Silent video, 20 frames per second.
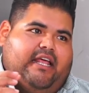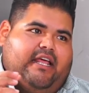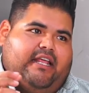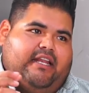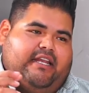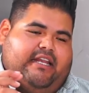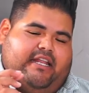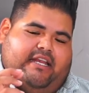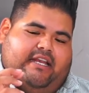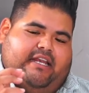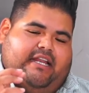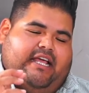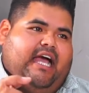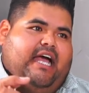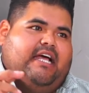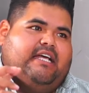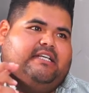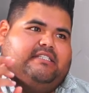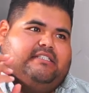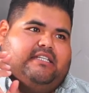en el
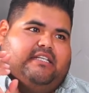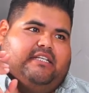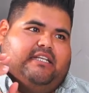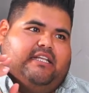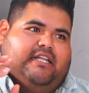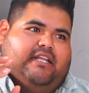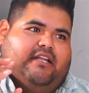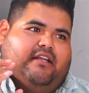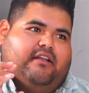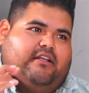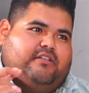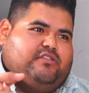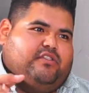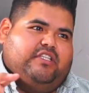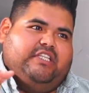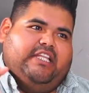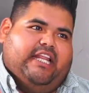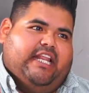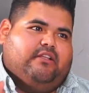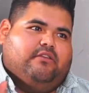gas, en los
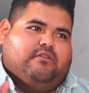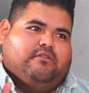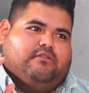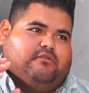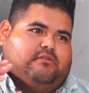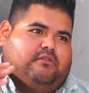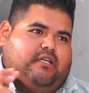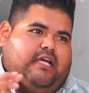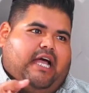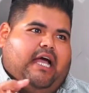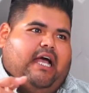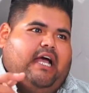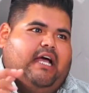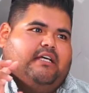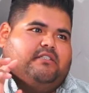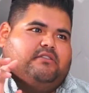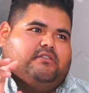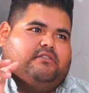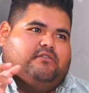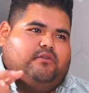indirectos,
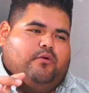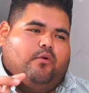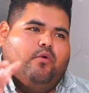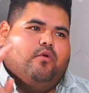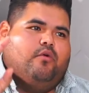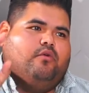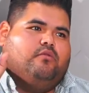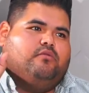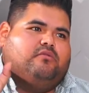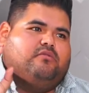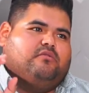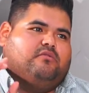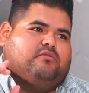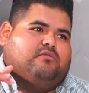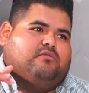gas, luz,